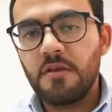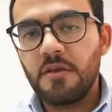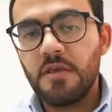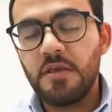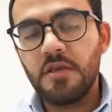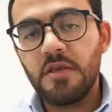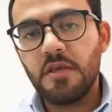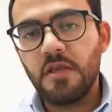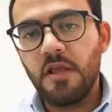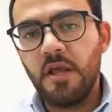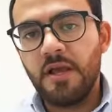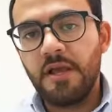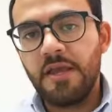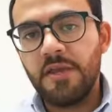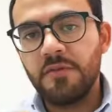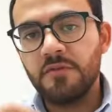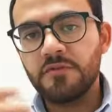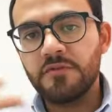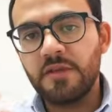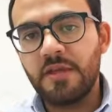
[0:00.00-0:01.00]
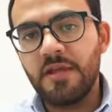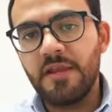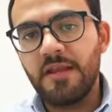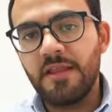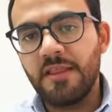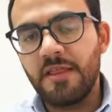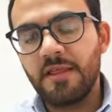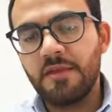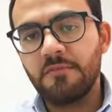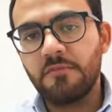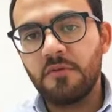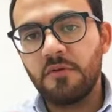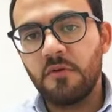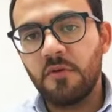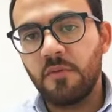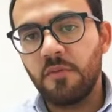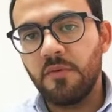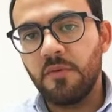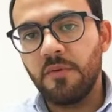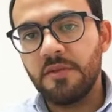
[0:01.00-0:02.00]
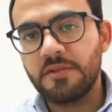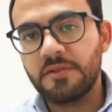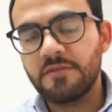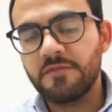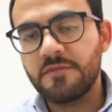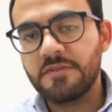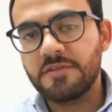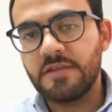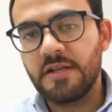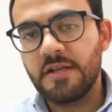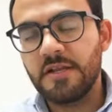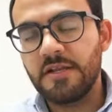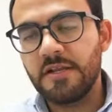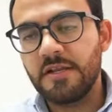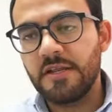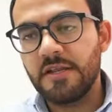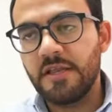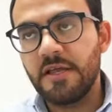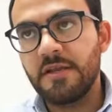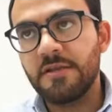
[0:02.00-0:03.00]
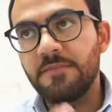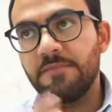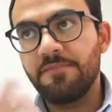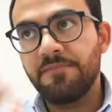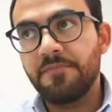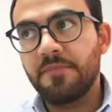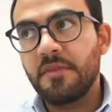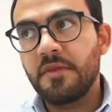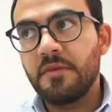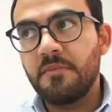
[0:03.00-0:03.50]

y aquellos que le dan comprobantes fiscales, le dan